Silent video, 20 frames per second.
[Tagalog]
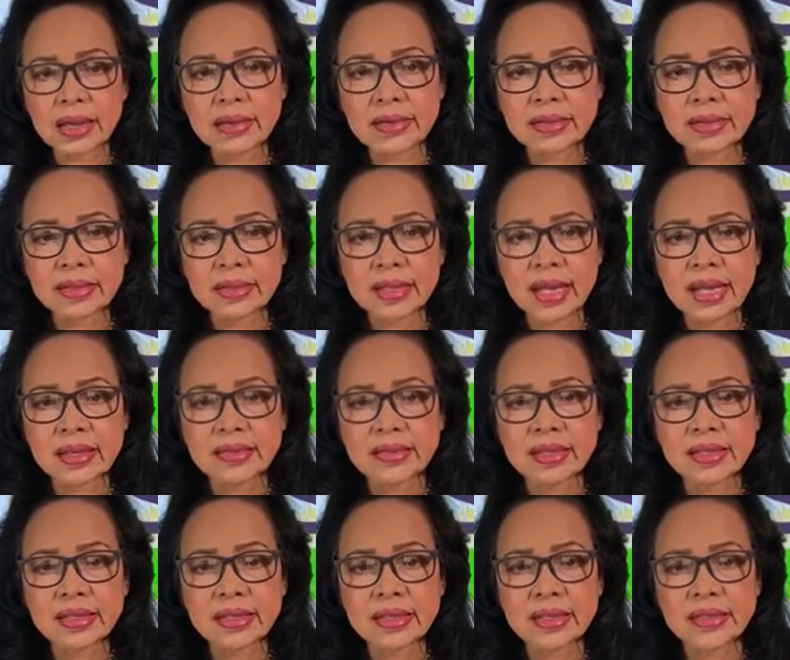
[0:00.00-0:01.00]
haze
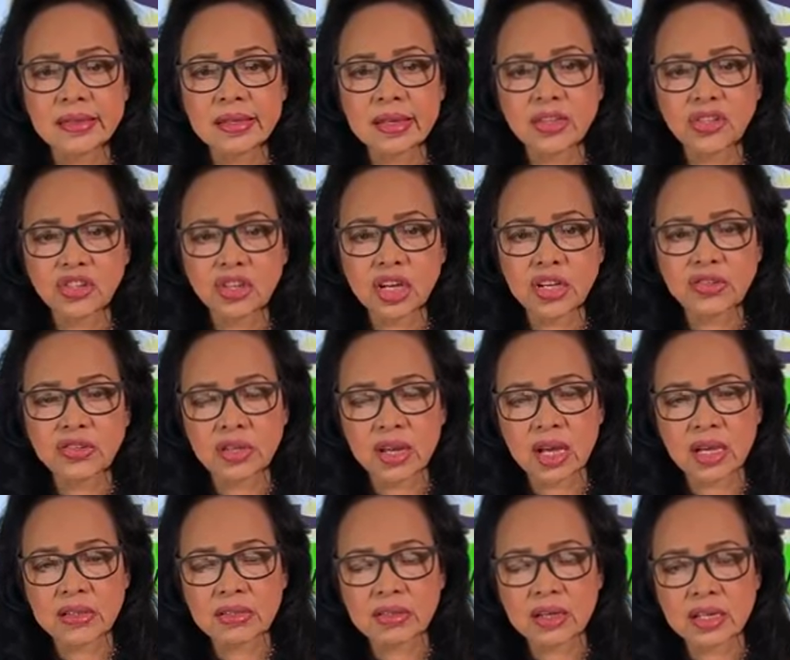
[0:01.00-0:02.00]
density sa chest
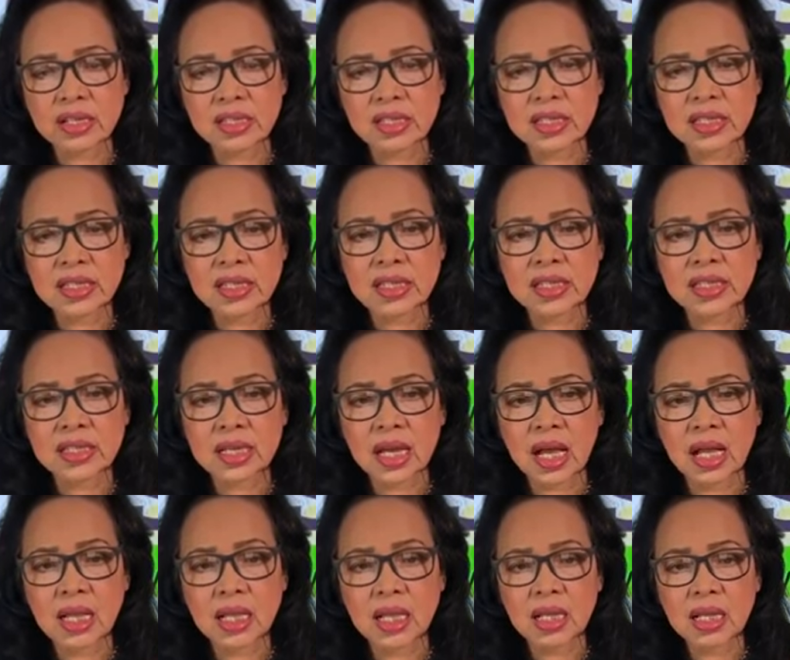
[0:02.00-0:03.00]
x-ray CT
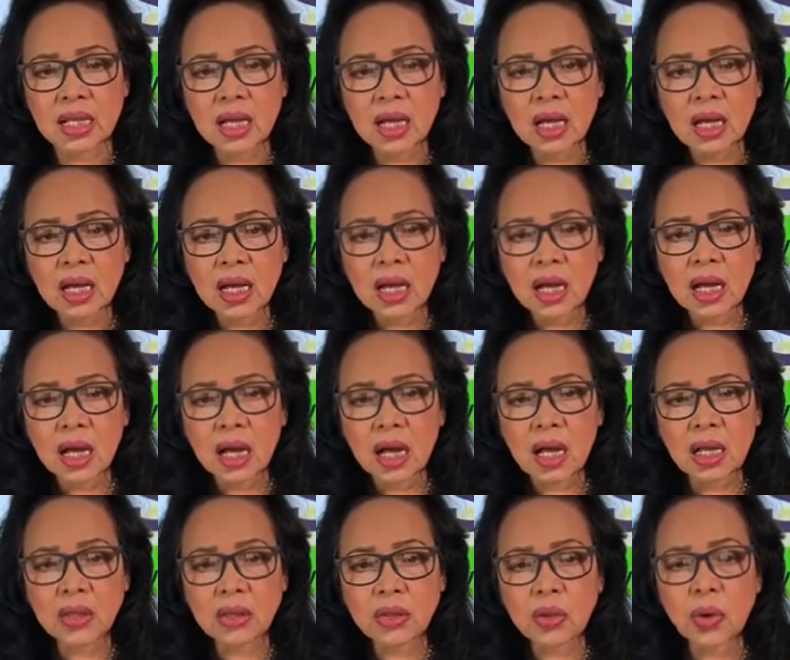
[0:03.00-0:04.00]
scan,
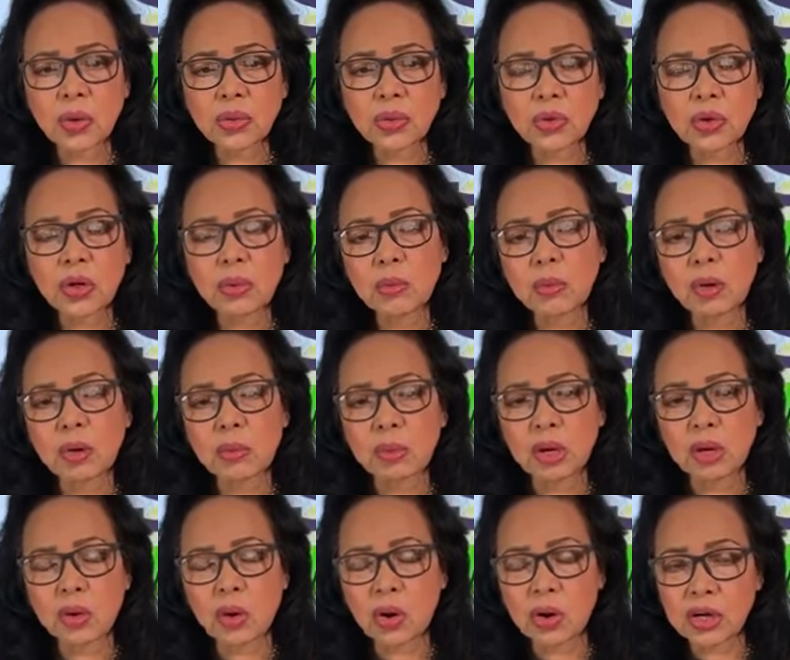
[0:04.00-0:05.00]
ang doctor mo
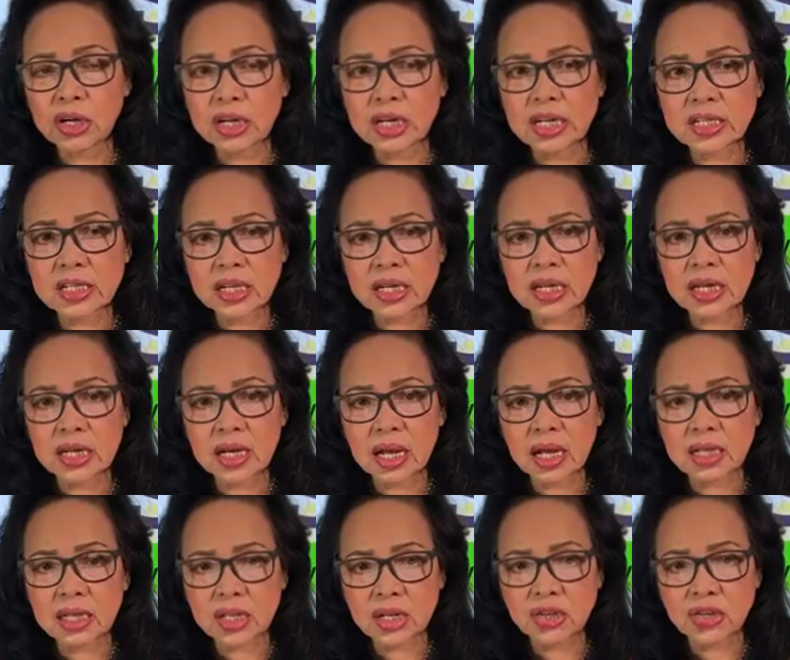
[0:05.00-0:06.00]
mag-order sila
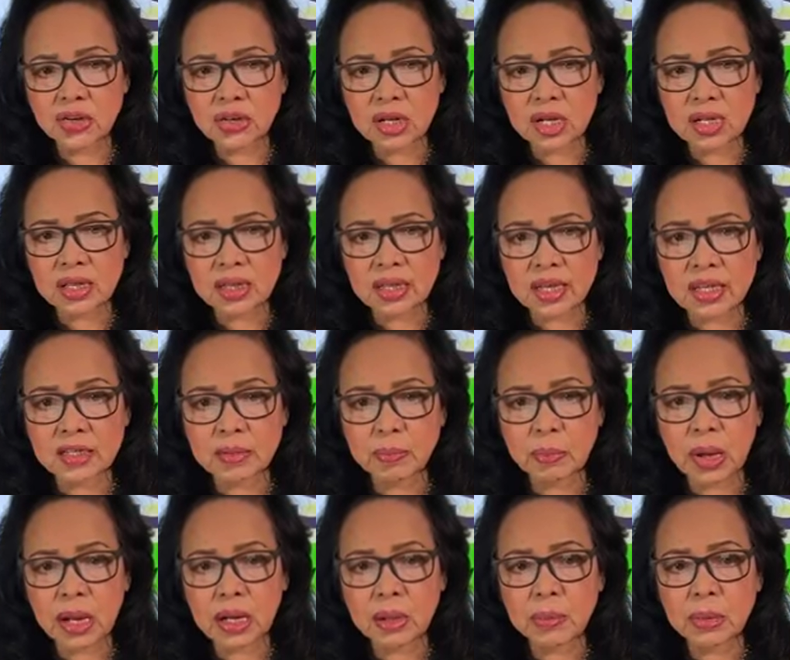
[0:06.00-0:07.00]
ng additional test
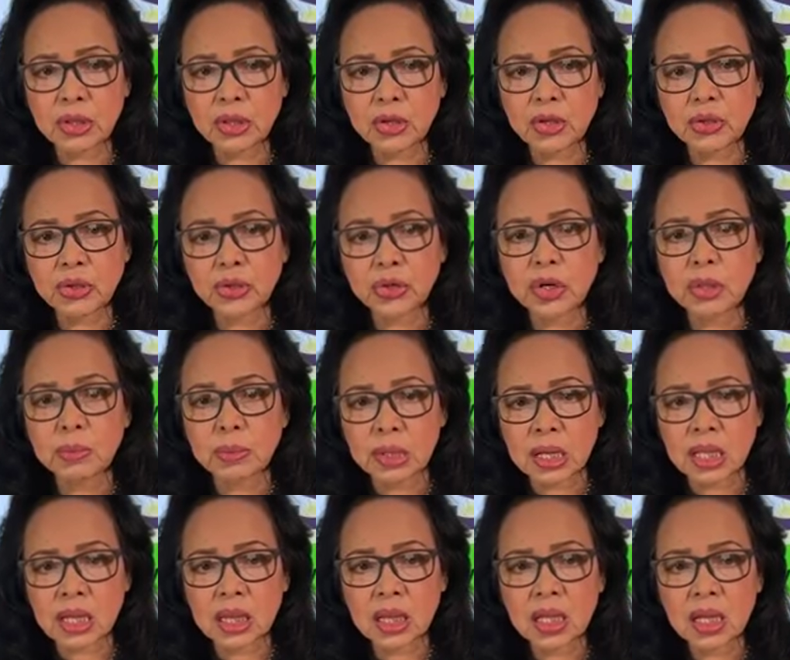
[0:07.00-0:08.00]
para
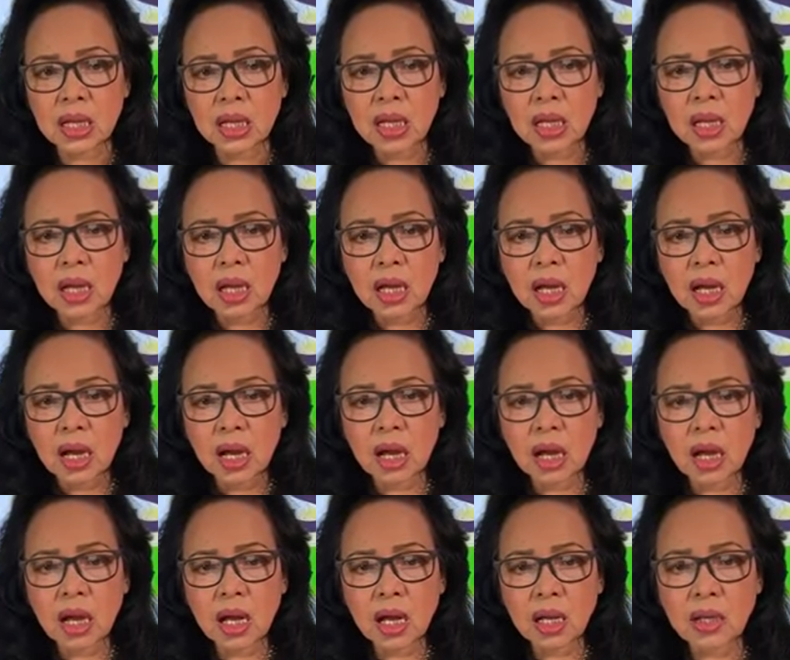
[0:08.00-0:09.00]
ma-determine
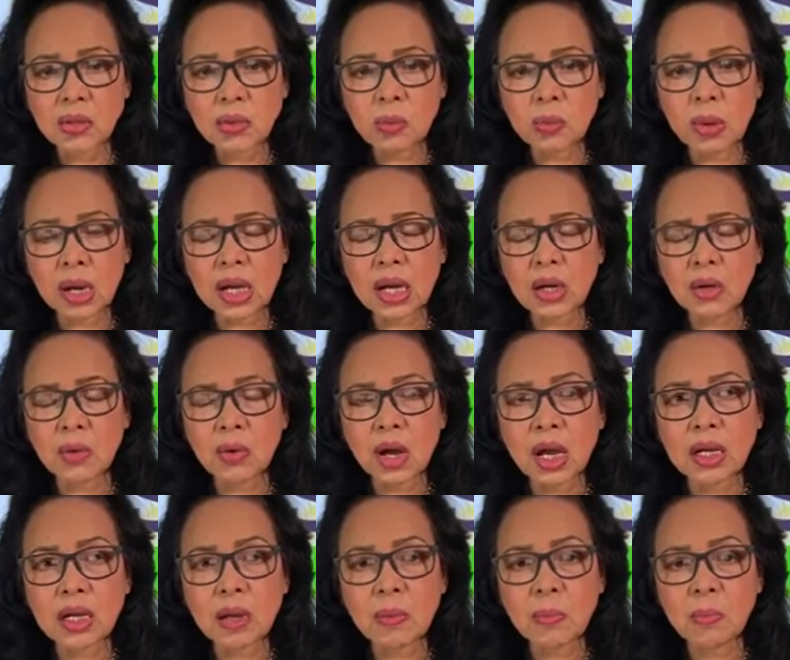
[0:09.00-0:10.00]
uh, yung magkaroon
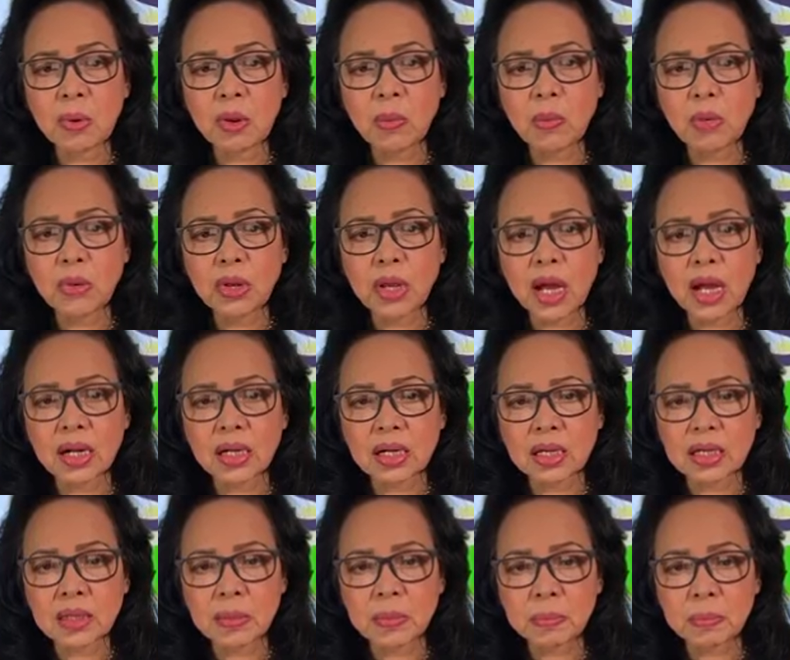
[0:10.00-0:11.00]
ka ng
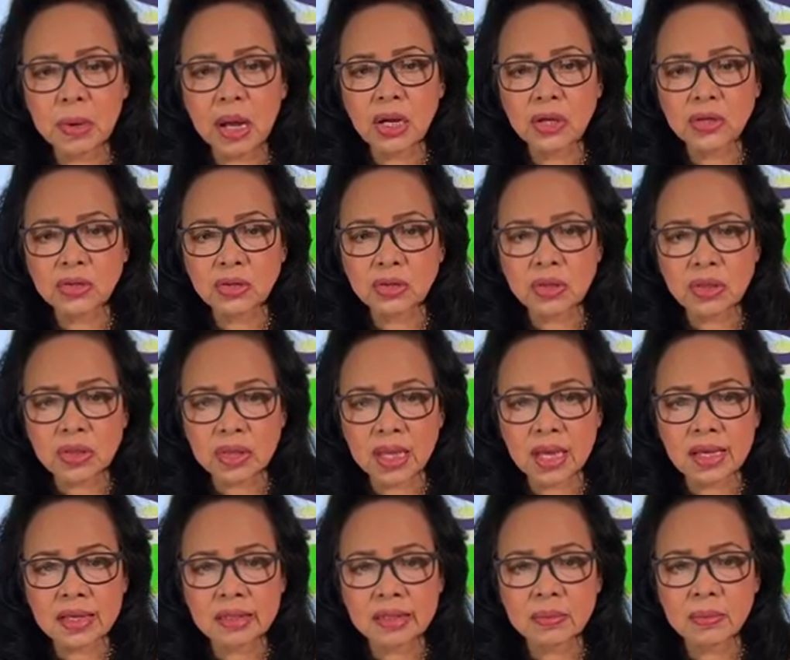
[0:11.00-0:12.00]
pulmonary function
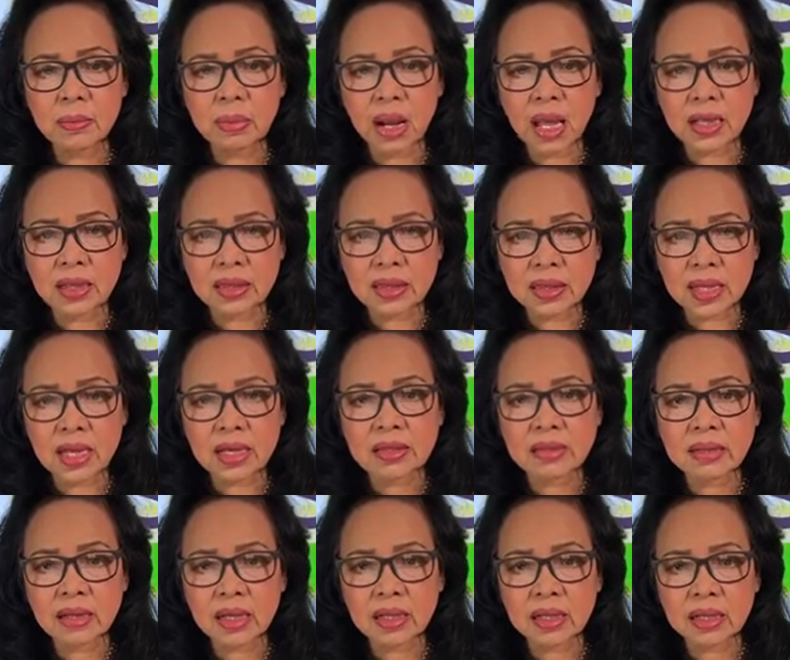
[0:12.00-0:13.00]
test, blood
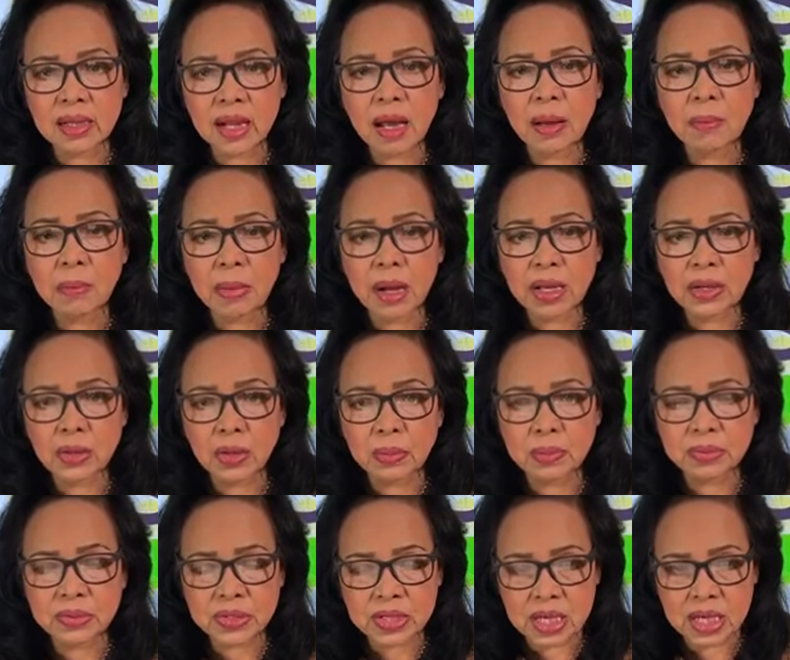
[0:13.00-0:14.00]
test, at lung
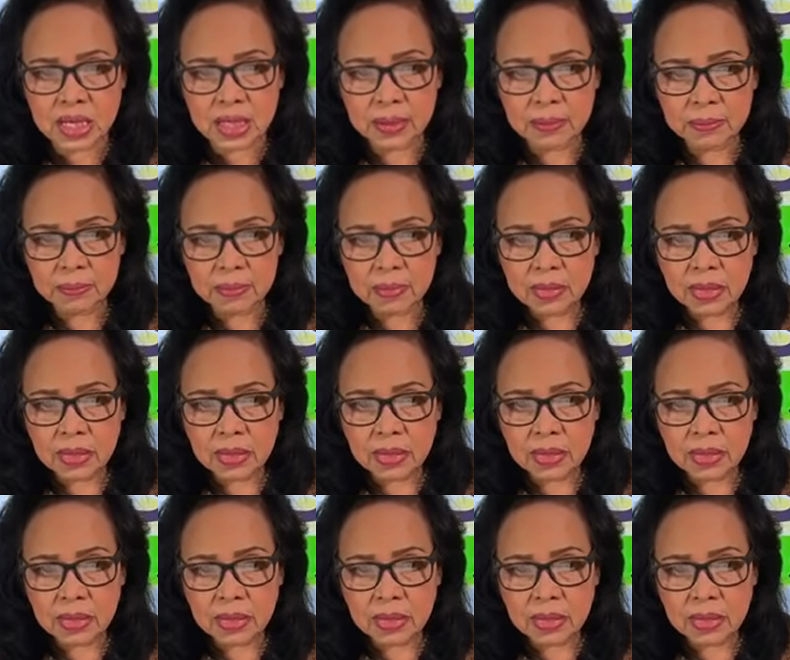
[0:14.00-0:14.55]
biopsy.